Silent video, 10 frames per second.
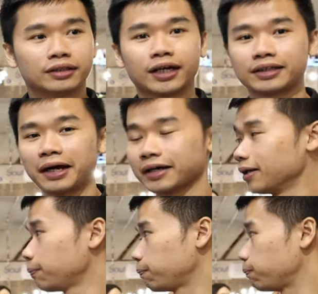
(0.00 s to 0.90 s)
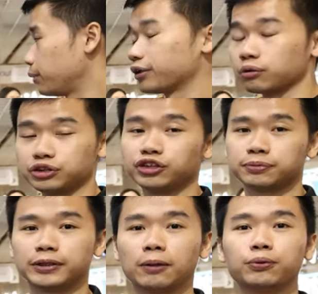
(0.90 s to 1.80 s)
那它跟 P Two
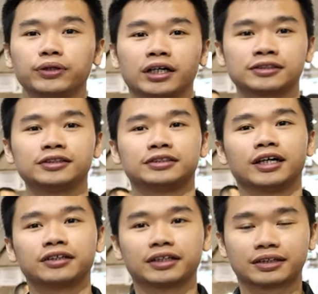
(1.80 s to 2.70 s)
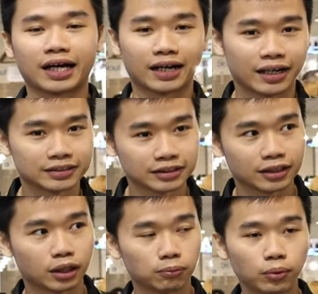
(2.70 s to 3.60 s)
Series 比较不一样是，只要你打开这
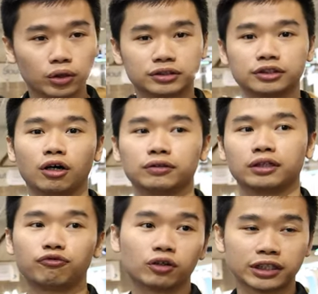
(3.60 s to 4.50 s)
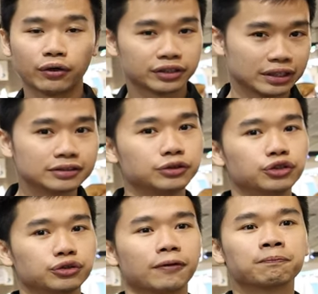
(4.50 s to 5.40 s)
个 Mode 之后呢，风扇会停止
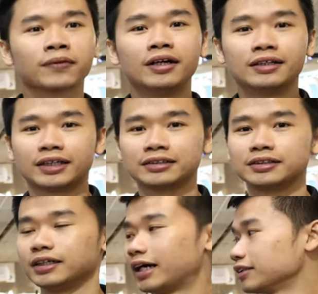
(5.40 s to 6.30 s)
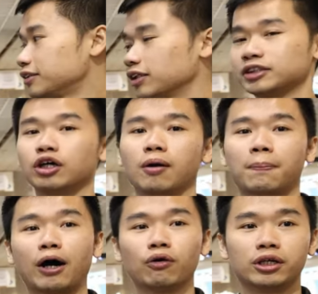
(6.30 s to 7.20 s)
运转，但是呢，它是侦测我
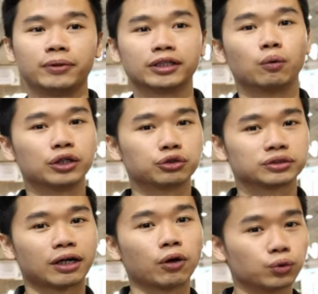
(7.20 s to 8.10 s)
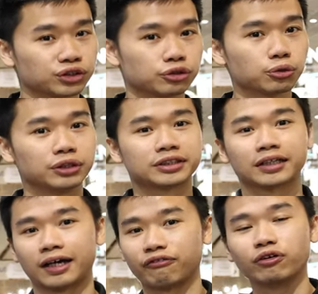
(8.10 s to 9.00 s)
们 Power 里面的温度超过五十度以
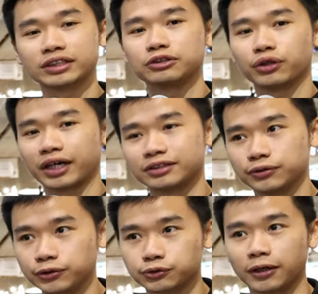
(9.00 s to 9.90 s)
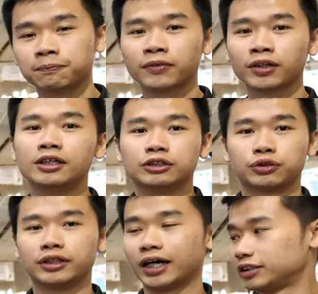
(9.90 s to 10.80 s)
上，它风扇就会开始运转。
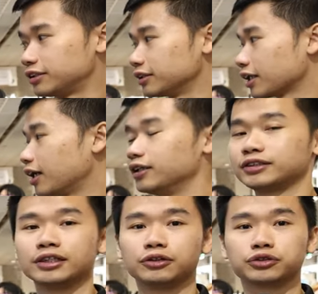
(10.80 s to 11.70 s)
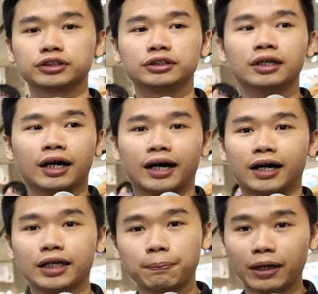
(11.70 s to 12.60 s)
所以呢，它其实这个很适合就是
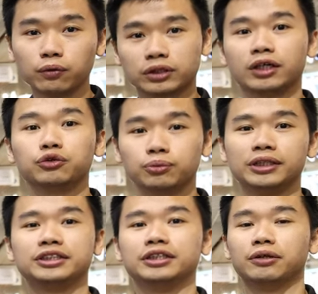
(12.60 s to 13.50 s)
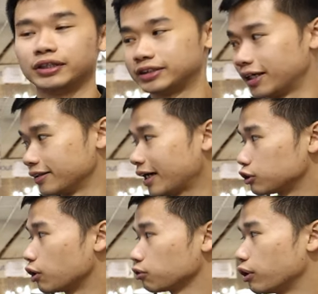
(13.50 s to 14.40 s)
啊，一般跟入门级的玩家。那
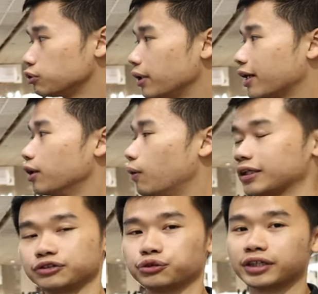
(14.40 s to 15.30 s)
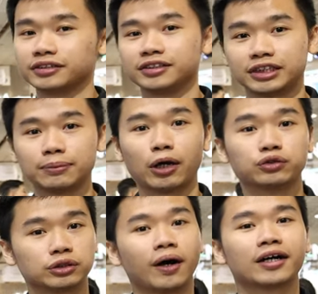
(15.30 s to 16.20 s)
总共推出两个瓦特数，一个是七百
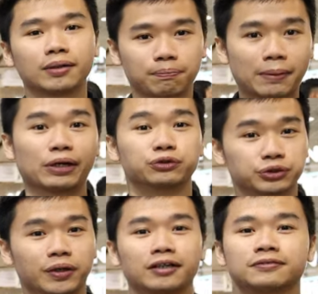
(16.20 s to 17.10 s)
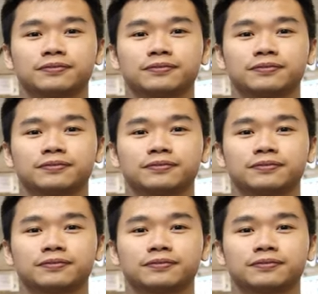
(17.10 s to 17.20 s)
五十瓦跟八百五十瓦。